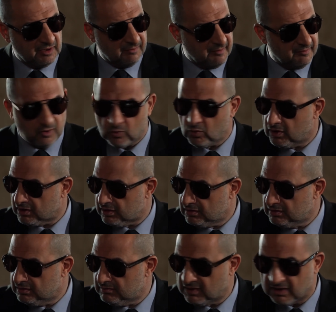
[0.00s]
الباب اللي ورا
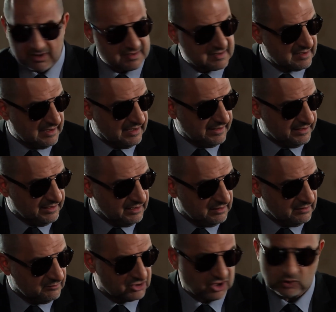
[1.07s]
القصر العيني
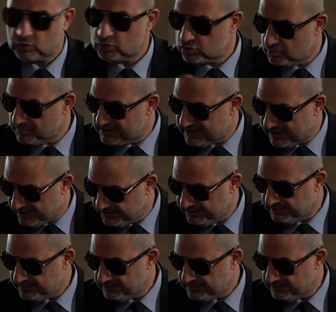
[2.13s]
مش هتخشوا من التحرير